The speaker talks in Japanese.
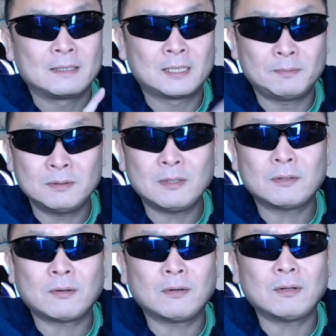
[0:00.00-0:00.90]
自分
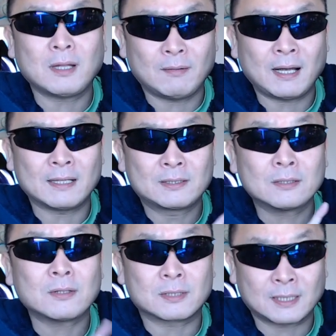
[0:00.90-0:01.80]
のところでは
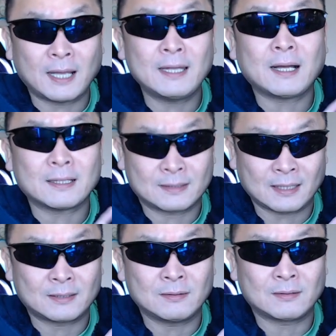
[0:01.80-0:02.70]
ちょっと使えなかっ
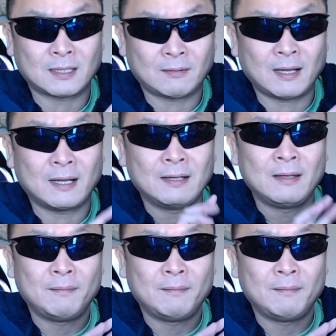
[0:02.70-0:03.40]
たっていう方は